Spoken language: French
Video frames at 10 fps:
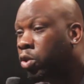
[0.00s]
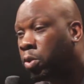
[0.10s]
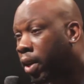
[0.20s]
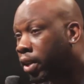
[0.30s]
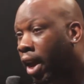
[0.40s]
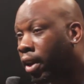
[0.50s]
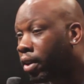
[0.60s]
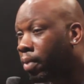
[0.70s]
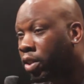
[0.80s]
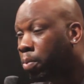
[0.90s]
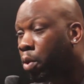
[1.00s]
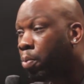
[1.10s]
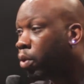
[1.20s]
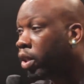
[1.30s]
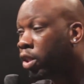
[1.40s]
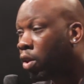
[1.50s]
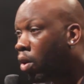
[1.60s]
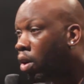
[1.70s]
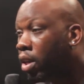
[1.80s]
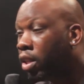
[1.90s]
du spectacle, un petit peu pour les gens
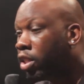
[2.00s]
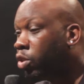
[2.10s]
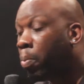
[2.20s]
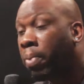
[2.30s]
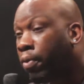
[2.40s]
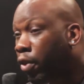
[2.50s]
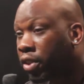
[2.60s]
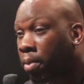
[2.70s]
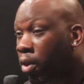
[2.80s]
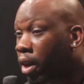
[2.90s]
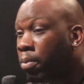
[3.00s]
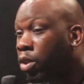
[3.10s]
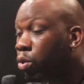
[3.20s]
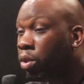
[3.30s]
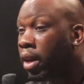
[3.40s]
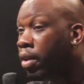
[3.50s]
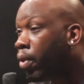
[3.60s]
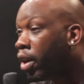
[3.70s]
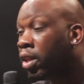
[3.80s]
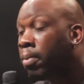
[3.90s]
qui n'ont pas forcément l'habitude d'aller
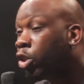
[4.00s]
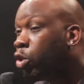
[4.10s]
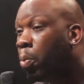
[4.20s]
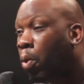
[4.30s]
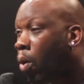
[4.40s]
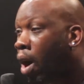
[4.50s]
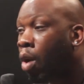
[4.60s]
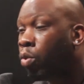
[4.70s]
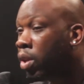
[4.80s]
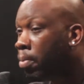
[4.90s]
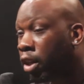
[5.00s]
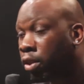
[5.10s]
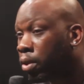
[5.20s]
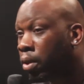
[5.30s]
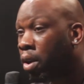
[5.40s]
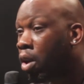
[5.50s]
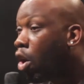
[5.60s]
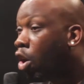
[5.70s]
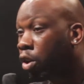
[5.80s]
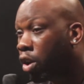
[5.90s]
voir des matchs de Pro A ou des matchs
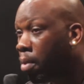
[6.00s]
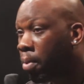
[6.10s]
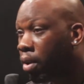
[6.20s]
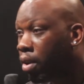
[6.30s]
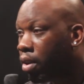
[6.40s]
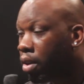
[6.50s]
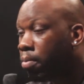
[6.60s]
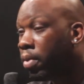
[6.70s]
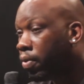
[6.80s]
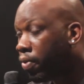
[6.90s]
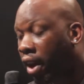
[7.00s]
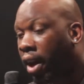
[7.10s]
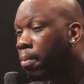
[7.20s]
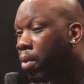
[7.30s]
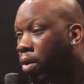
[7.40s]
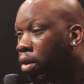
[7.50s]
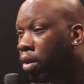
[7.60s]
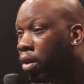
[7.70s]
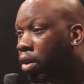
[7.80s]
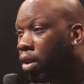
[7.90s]
en club, mais vraiment